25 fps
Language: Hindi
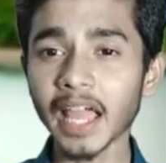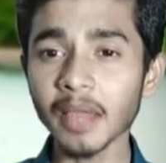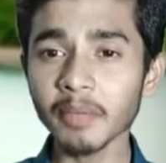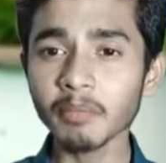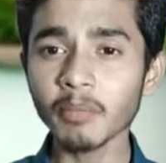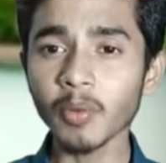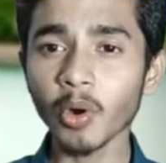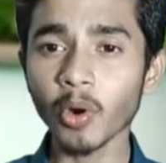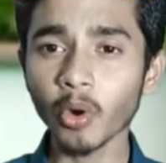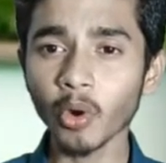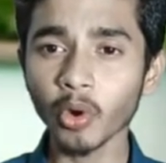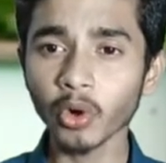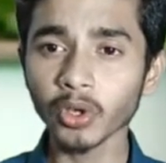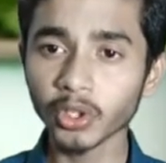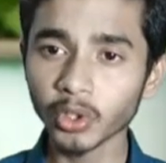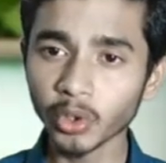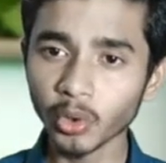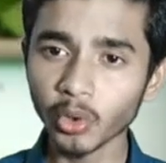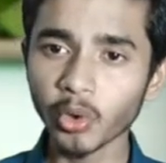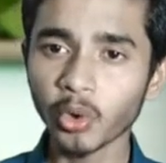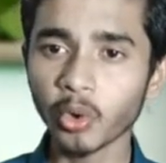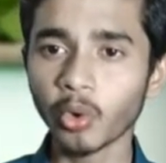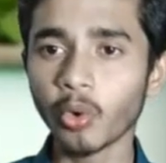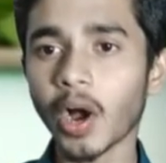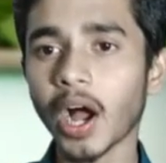एम
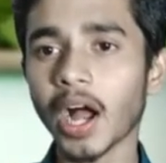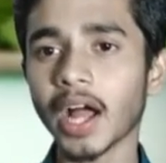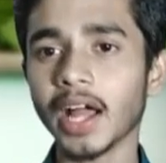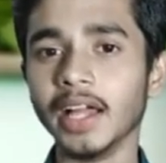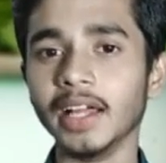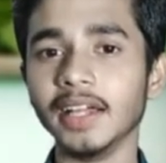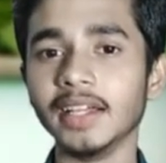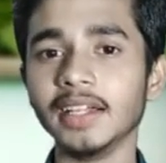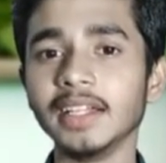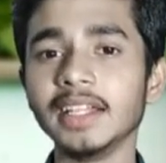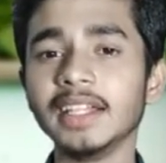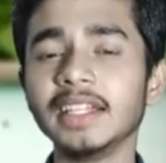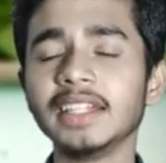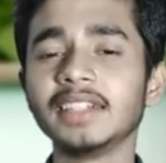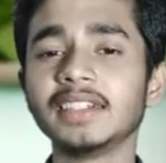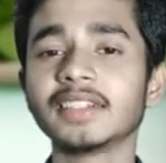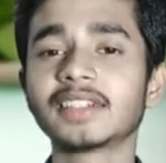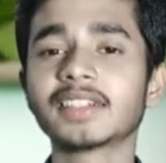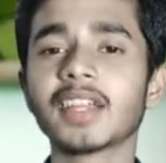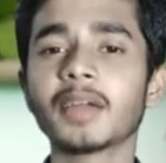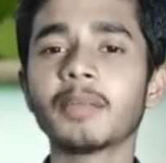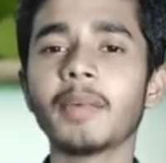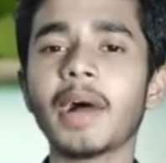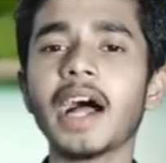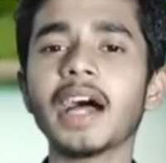हुआ है
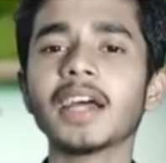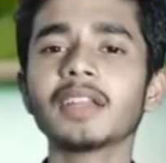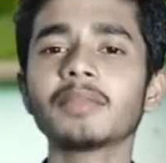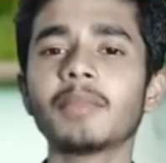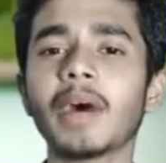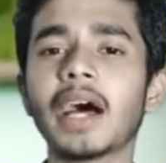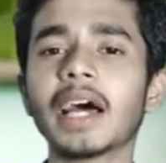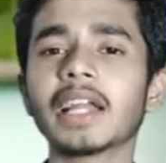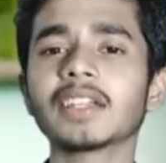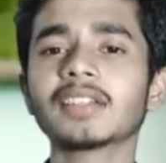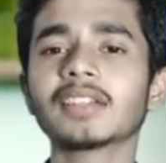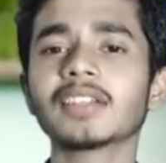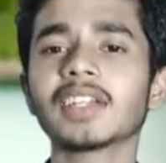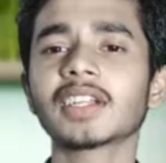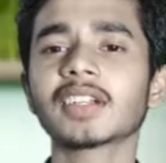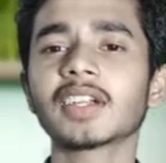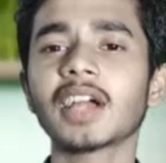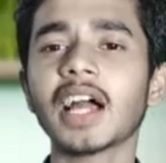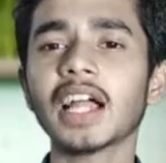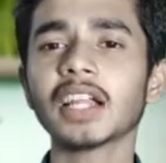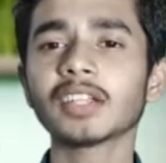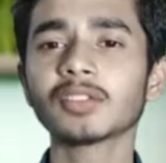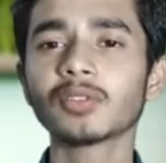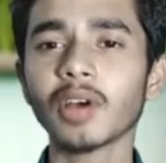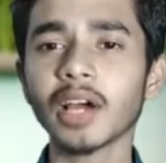इसके बाद भारत
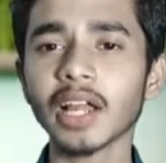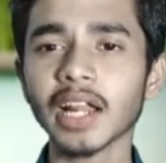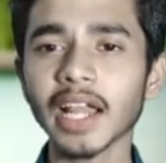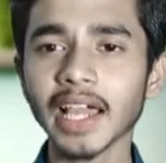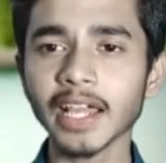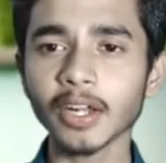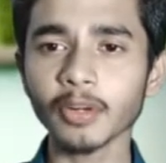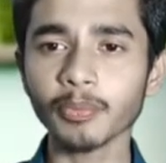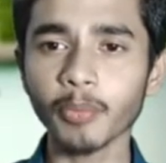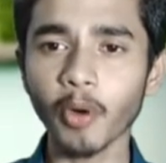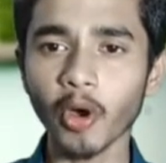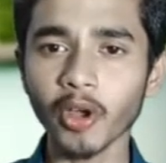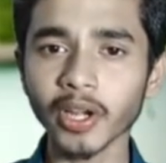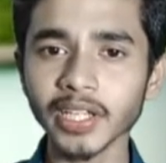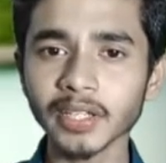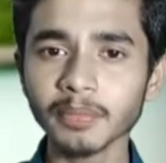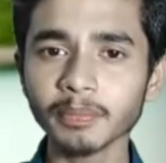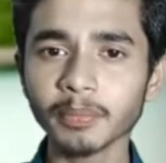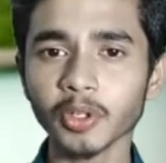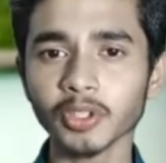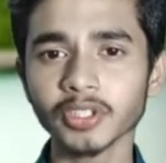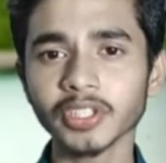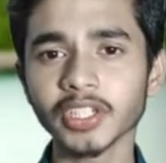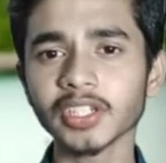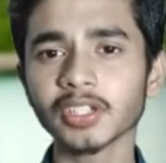सरकार द्वारा
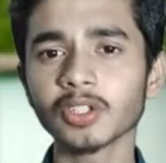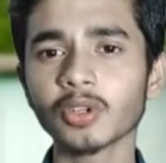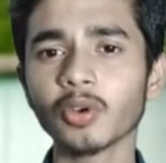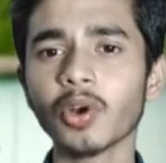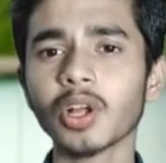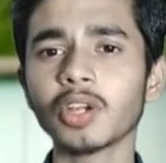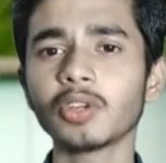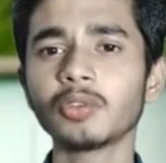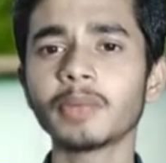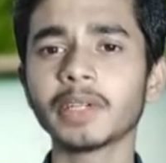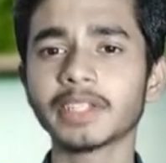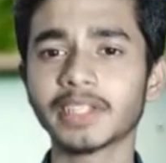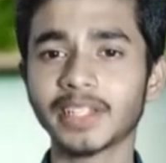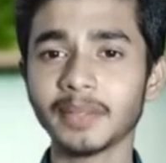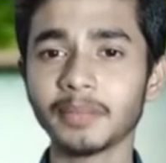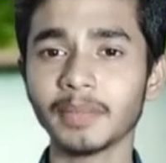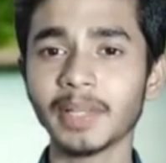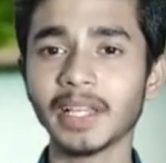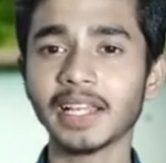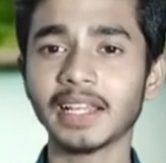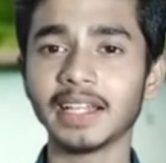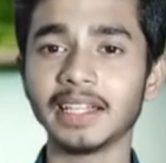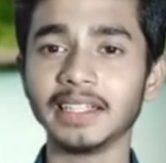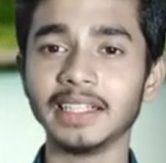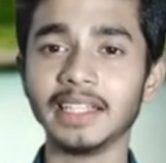एरोपोनिक प्रोजेक्ट को अनुमति
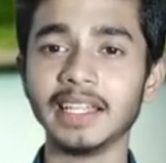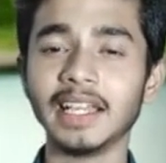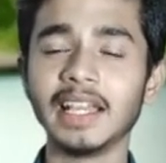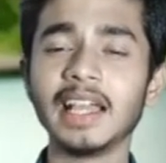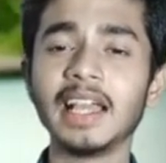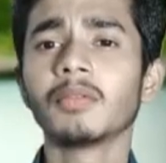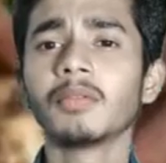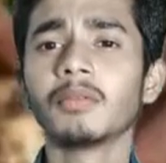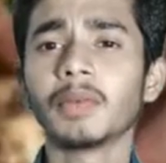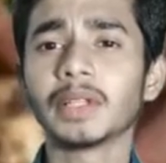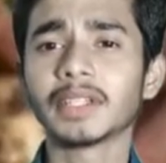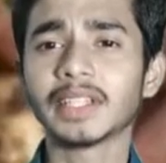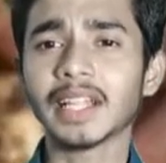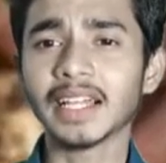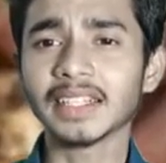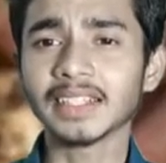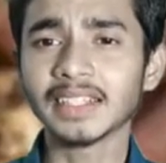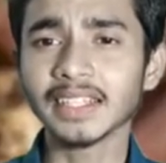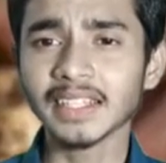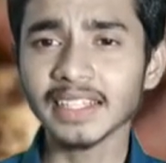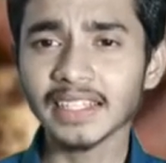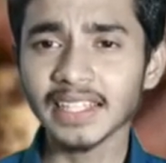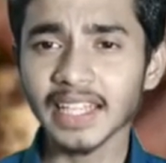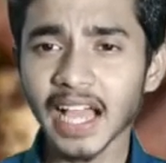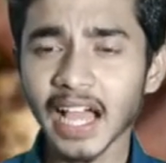मिल गई बता
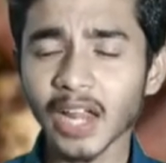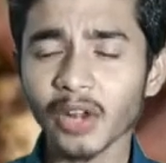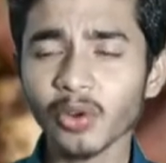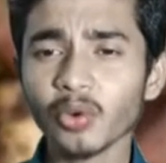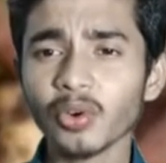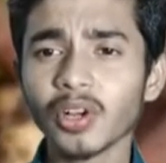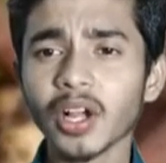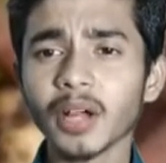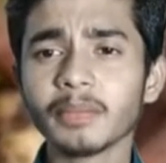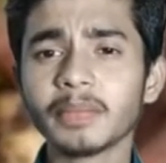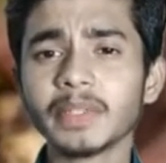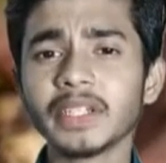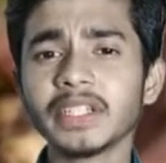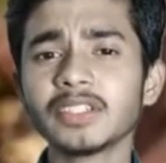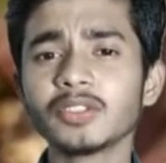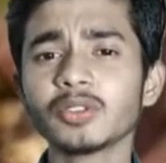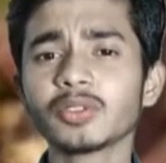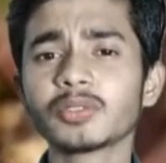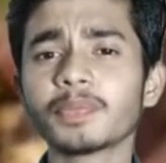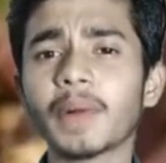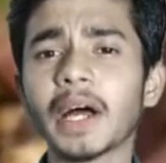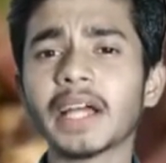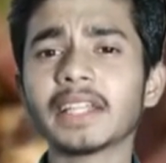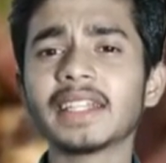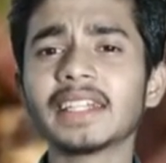दें कि आलू का बीज
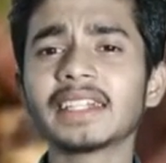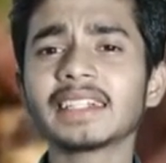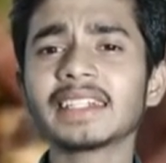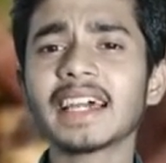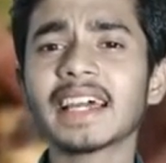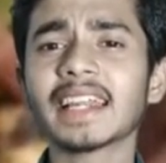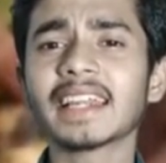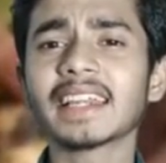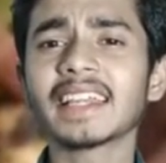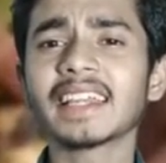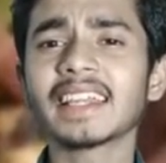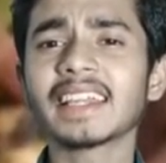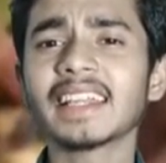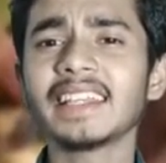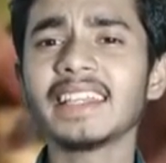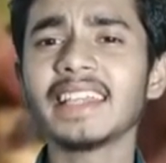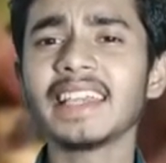उत्पादन करने के